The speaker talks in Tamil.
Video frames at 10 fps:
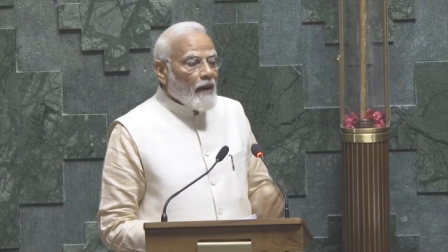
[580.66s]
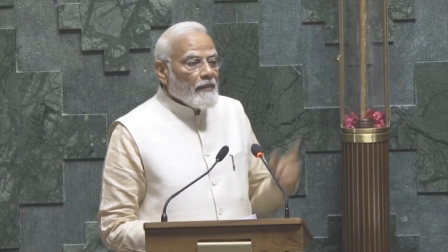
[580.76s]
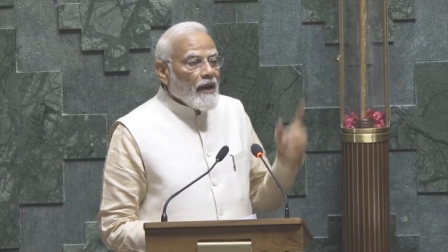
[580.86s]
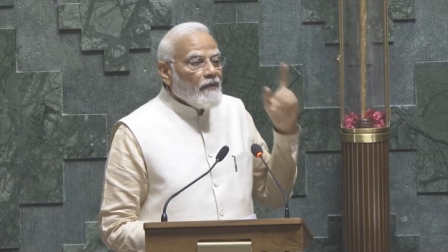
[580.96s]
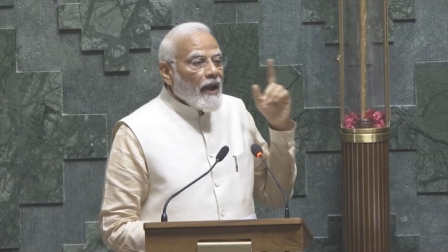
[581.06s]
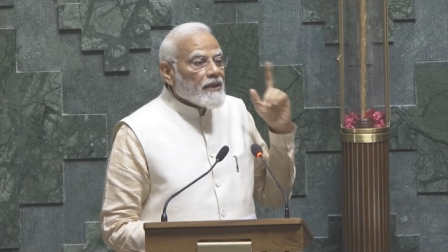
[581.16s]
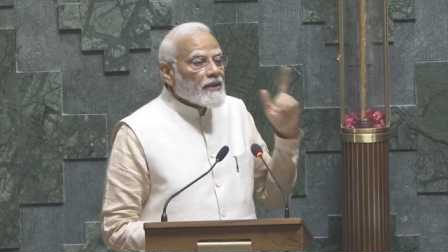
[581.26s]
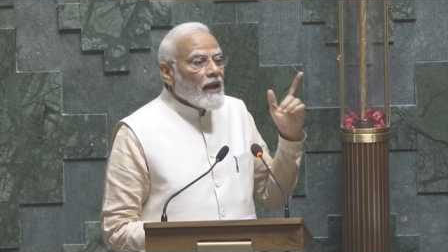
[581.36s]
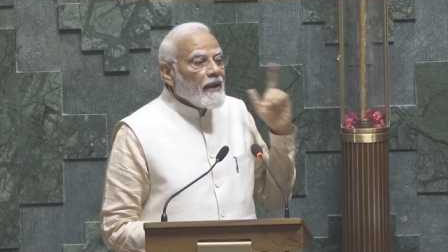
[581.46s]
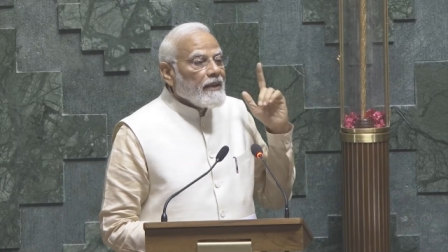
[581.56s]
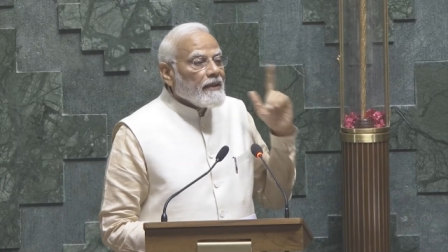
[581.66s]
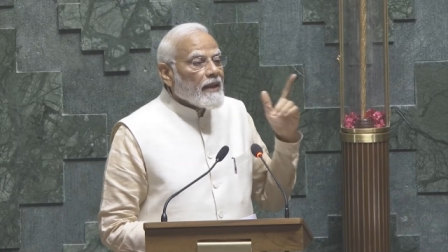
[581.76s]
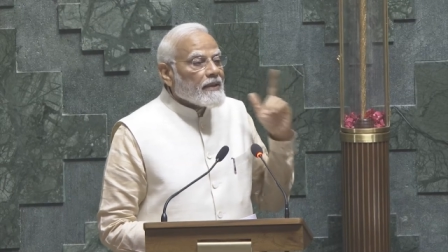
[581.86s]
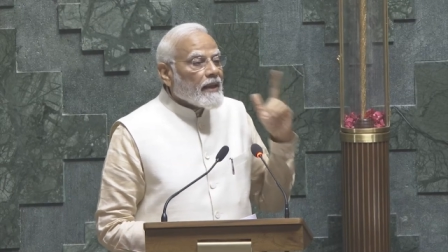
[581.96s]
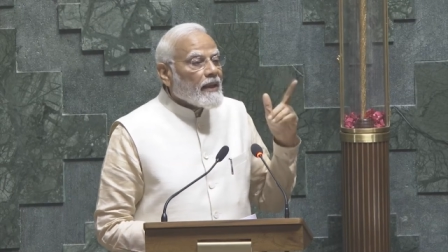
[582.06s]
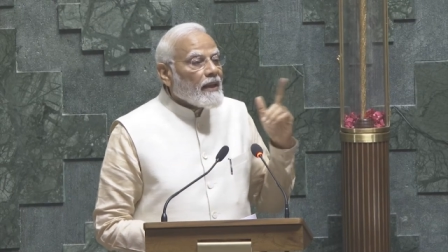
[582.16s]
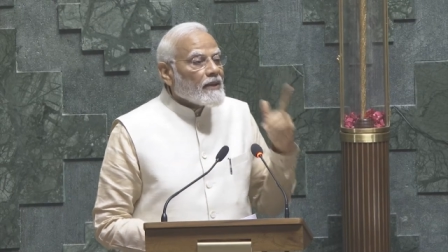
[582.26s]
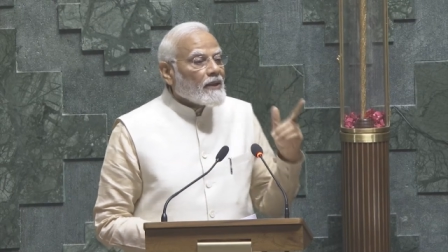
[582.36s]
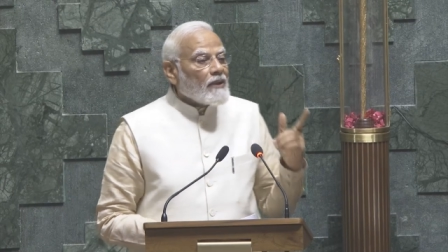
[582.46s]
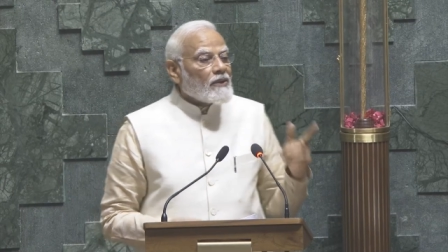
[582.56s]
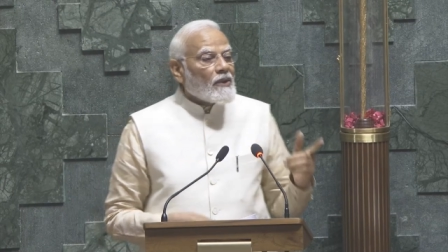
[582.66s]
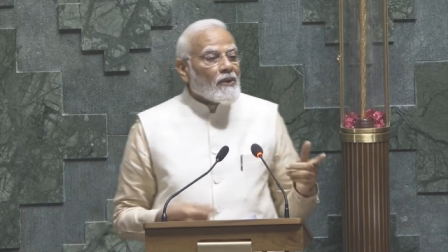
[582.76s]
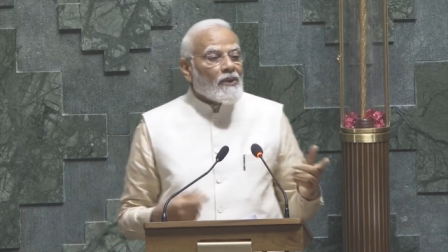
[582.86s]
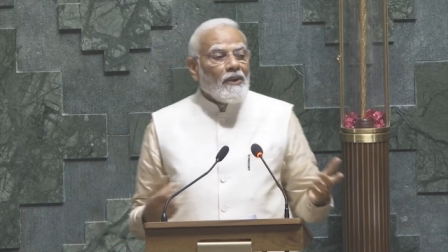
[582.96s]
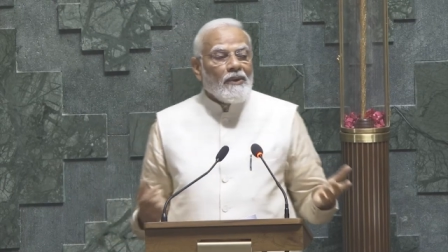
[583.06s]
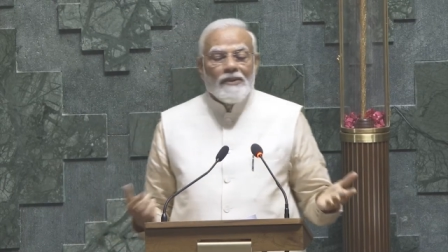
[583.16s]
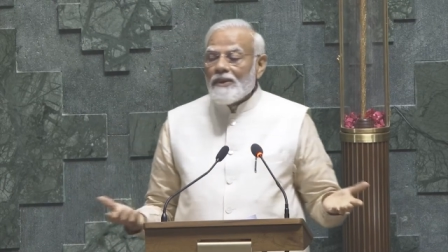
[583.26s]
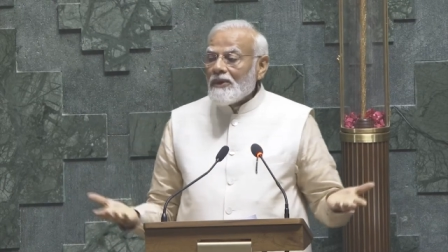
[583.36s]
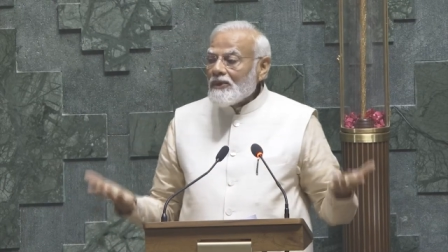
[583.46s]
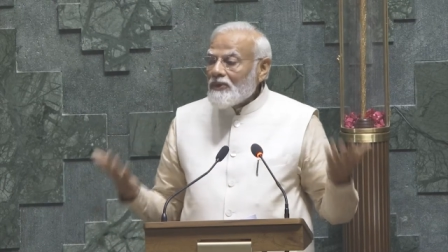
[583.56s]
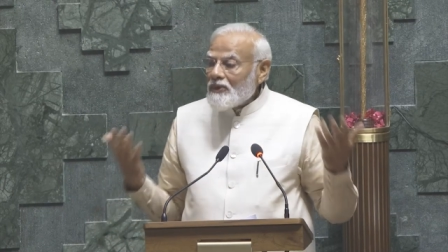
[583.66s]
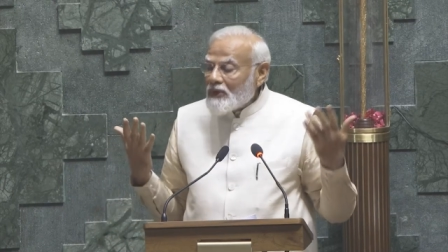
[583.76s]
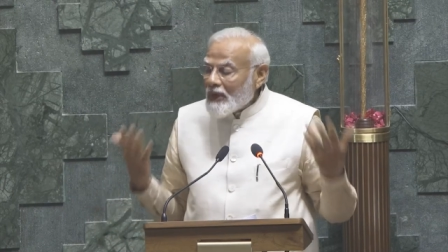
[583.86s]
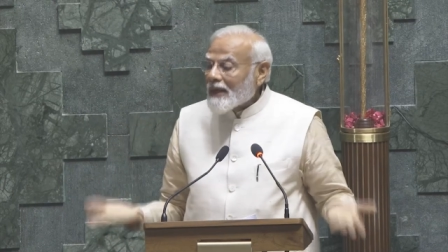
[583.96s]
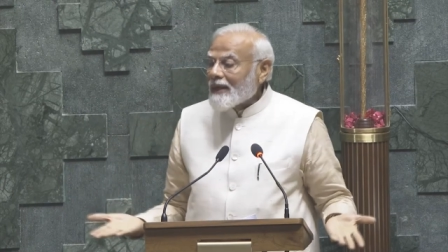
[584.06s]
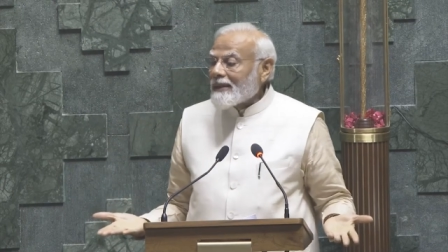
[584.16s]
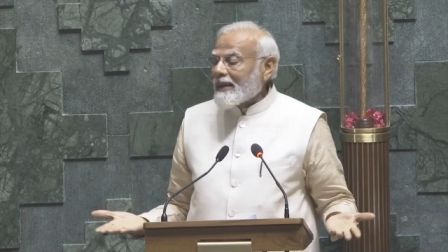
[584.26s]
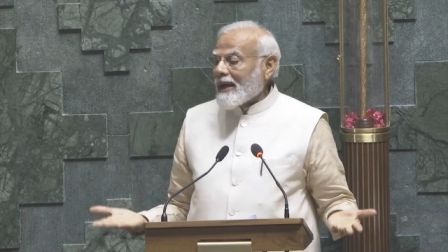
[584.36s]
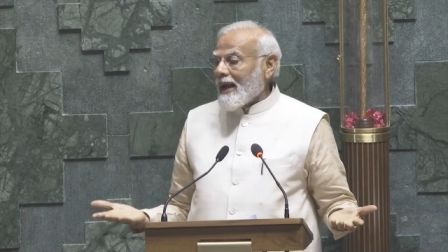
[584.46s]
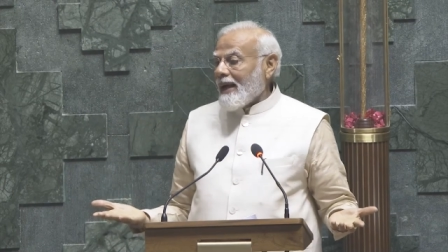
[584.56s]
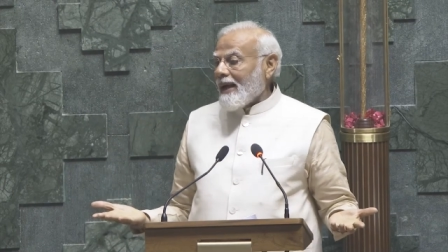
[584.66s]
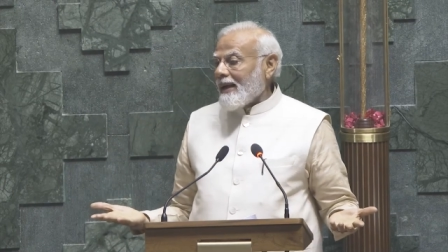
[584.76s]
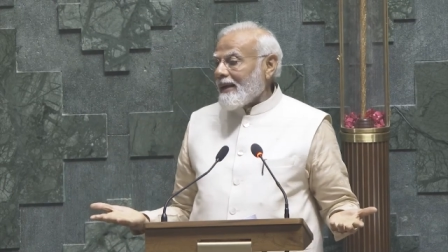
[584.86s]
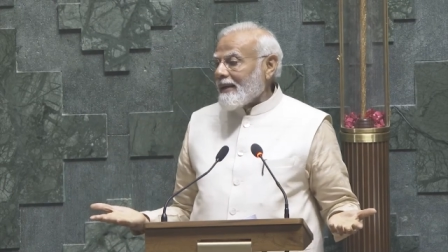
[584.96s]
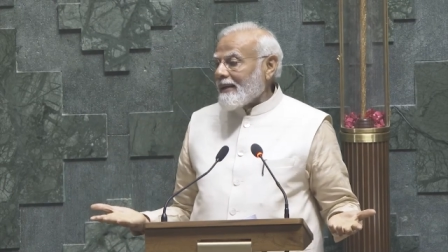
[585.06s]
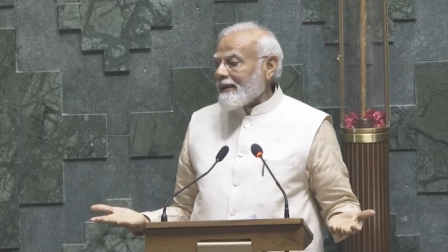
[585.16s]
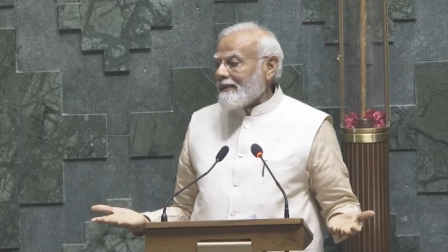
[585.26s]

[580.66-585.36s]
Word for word: வைசாலி போன்ற குடியரசுகளிலே நாம் வாழ்ந்து காட்டியிருக்கிறோம்